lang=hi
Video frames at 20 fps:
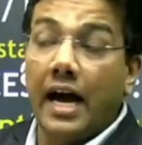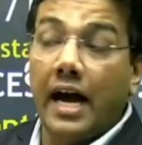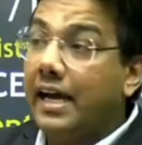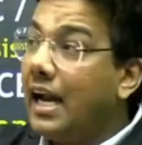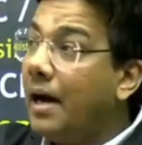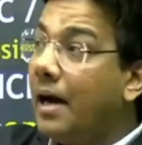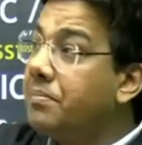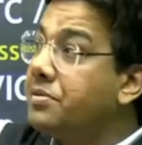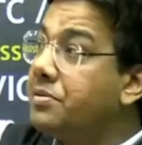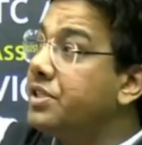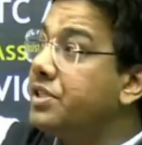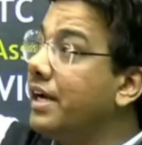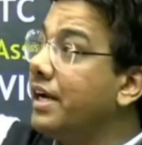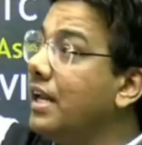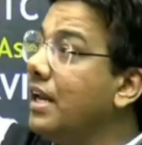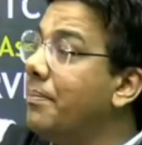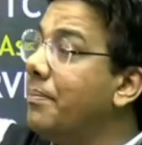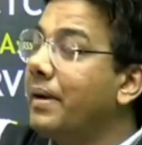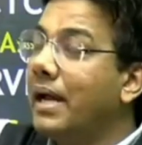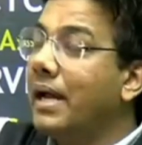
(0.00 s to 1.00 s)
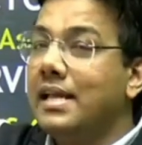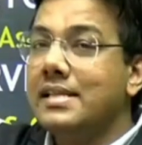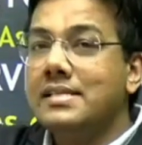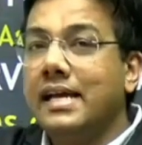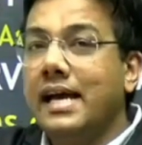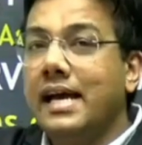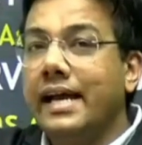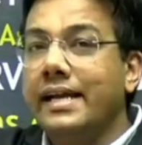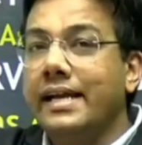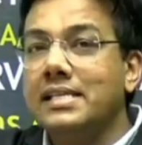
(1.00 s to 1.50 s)
अगर आप जनरल ब्रांच
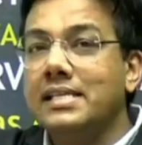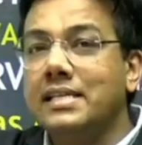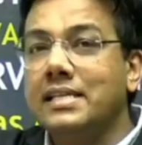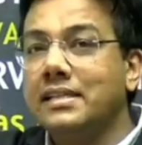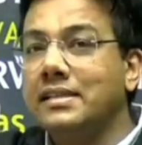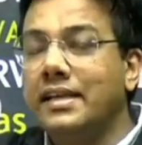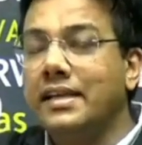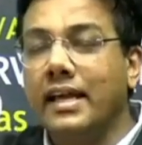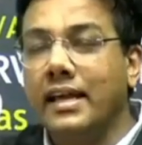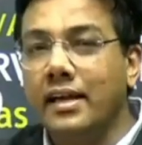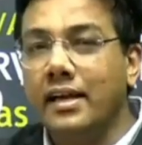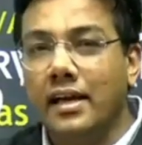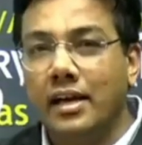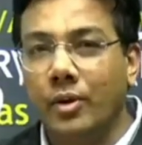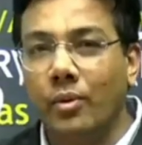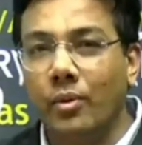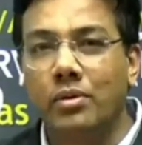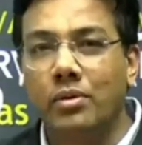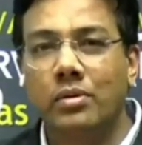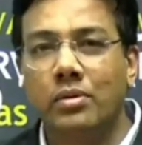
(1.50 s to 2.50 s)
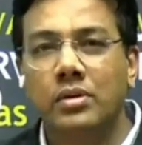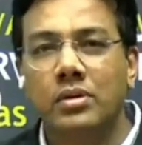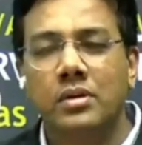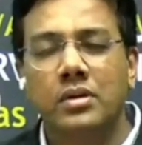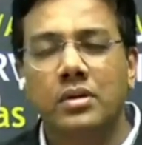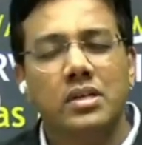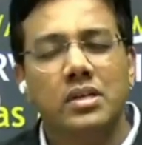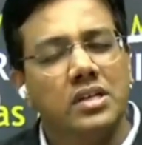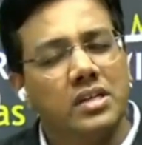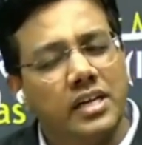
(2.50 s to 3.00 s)
से आई का तैयारी कर रहे
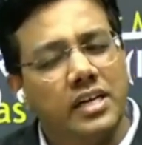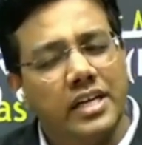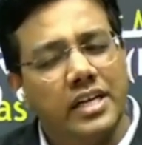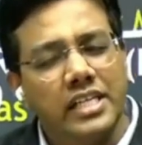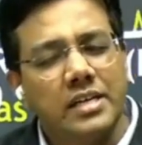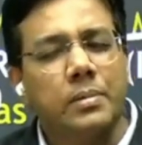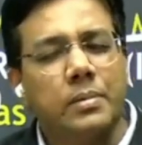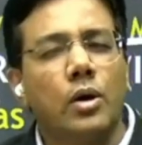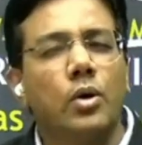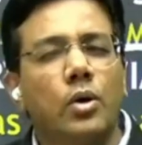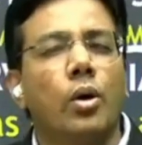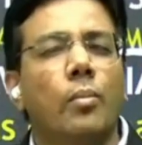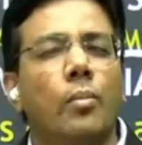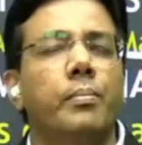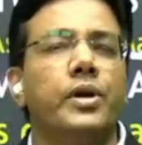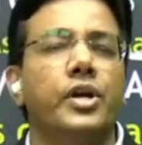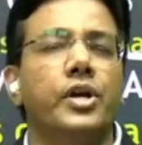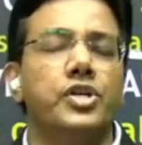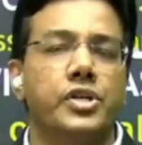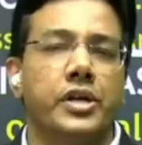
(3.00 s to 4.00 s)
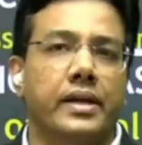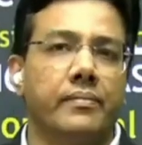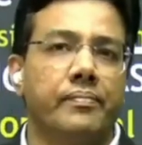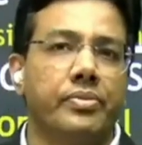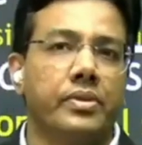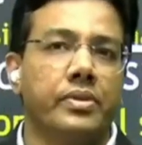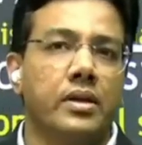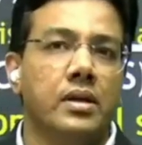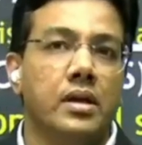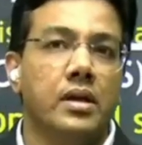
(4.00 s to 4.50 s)
हो गजब का कॉम्पिटिशन है
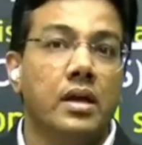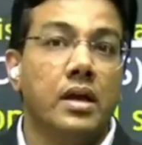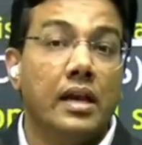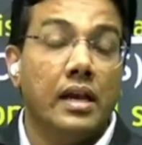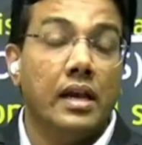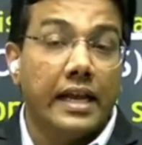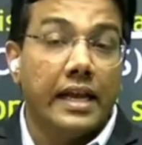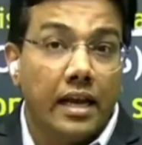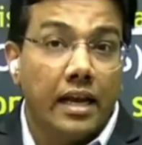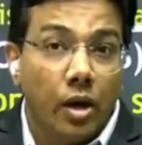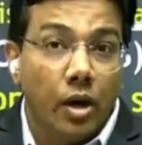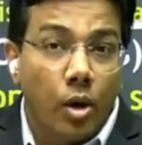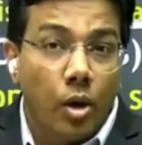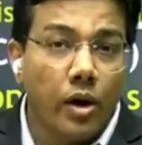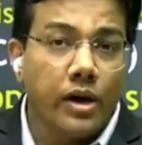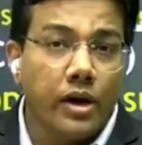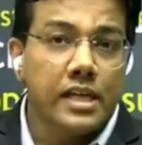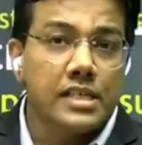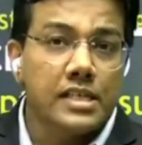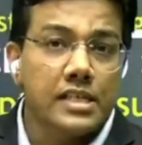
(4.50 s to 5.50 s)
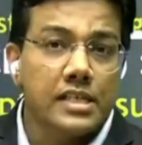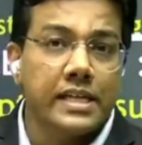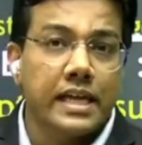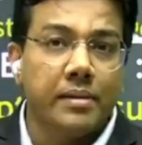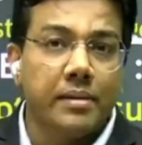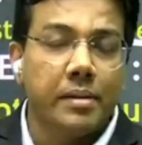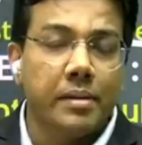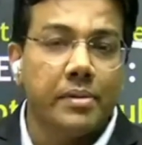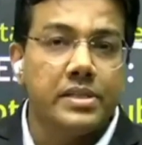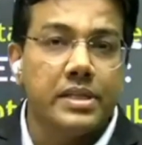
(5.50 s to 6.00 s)
लेकिन लॉ के
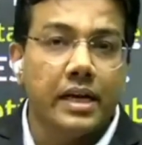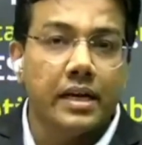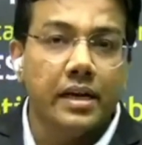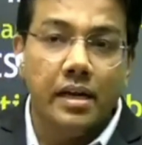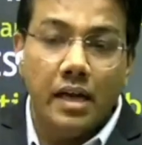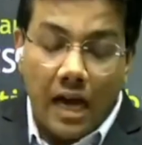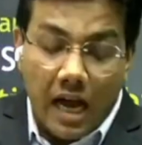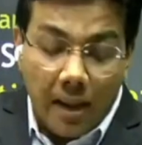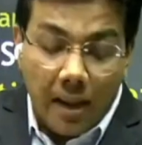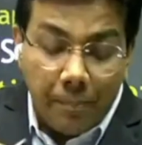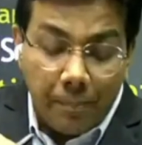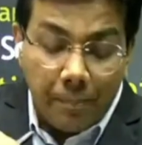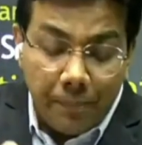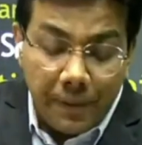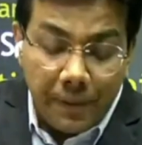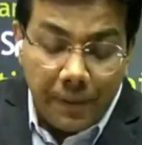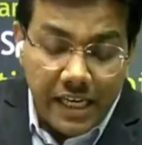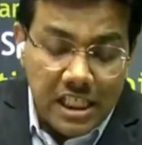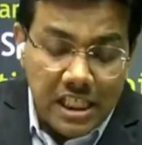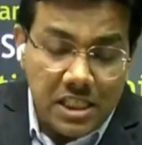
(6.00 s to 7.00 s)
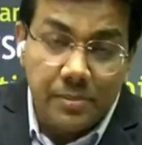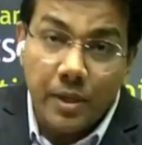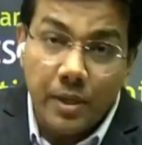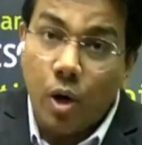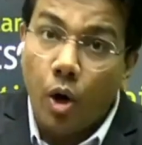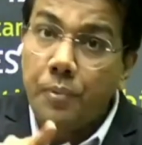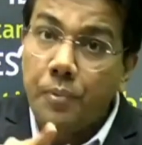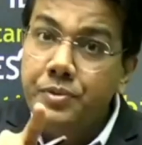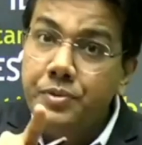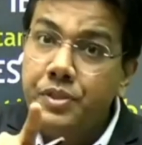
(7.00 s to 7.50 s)
सेगमेंट में जाकर आप मेंस में
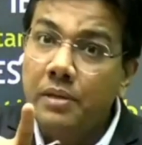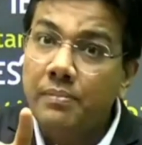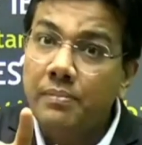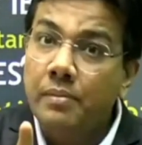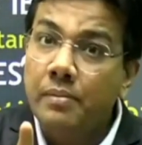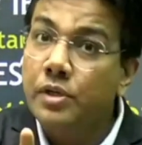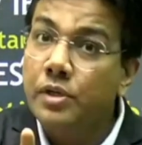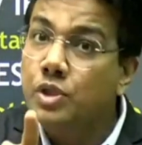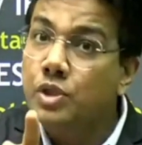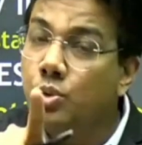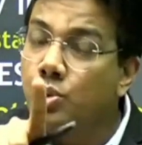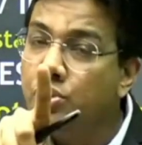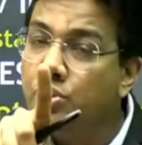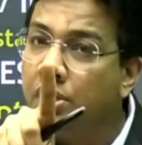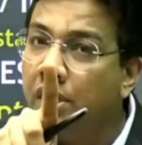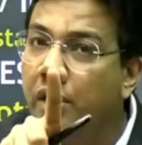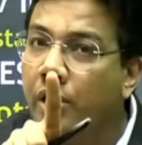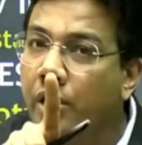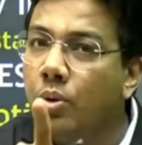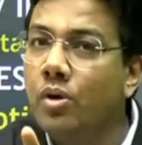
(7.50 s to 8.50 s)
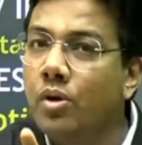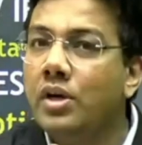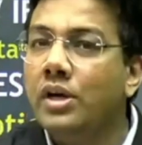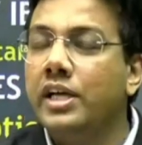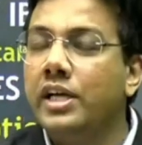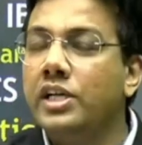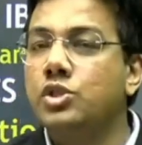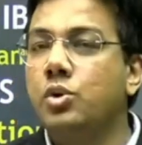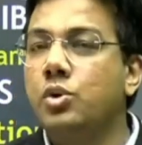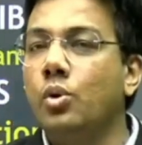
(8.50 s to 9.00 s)
ऑप्शनल पेपर चूज कर रहे हो
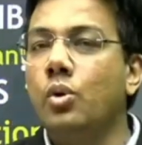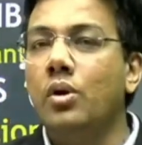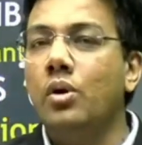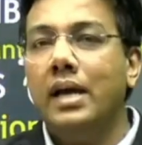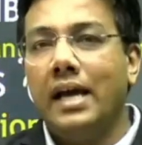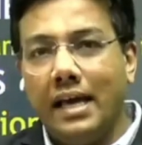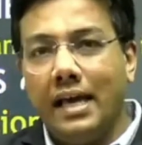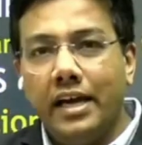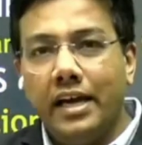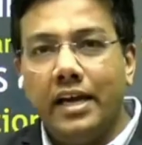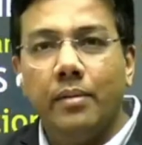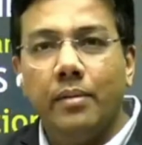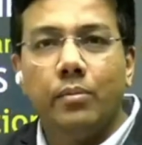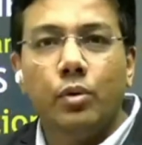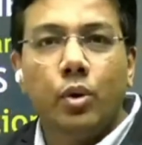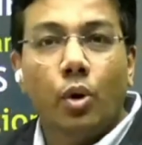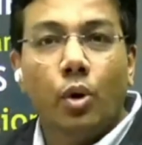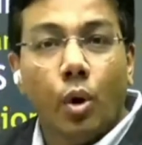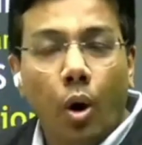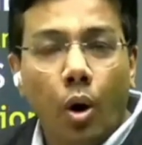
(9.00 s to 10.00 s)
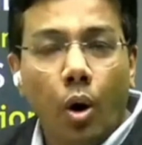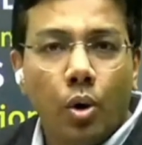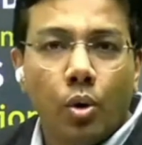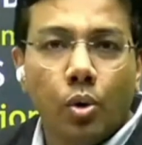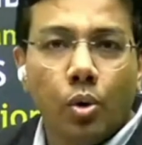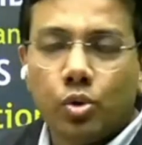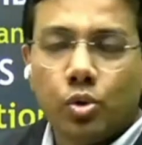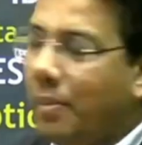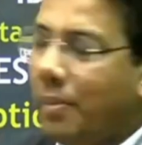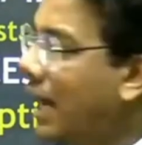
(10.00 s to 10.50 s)
किसको एल लॉ
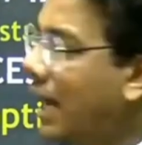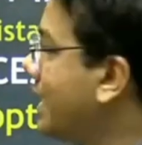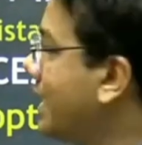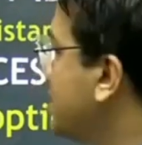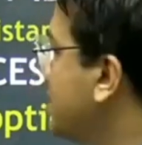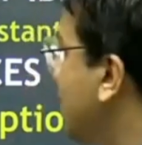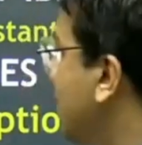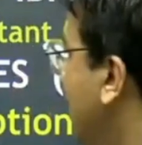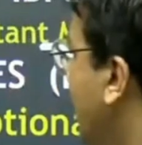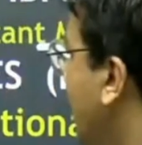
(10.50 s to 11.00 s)
को तो मान के